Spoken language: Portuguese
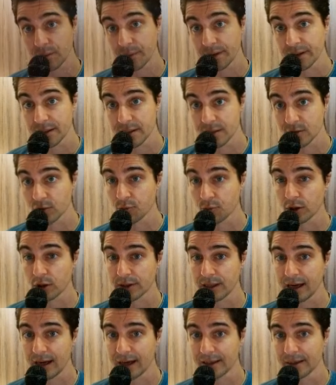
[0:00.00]
também ter sido
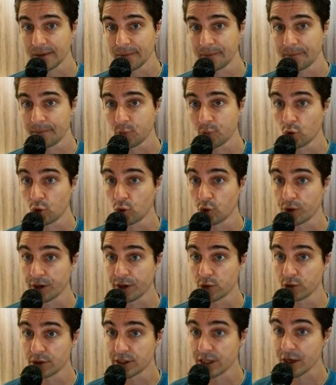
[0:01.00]
portada para o
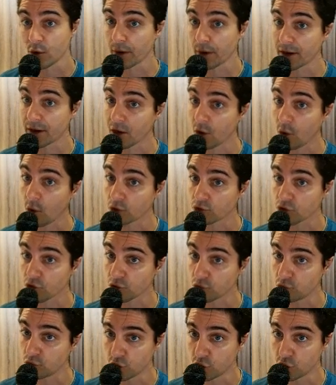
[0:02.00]
Qt Quick Control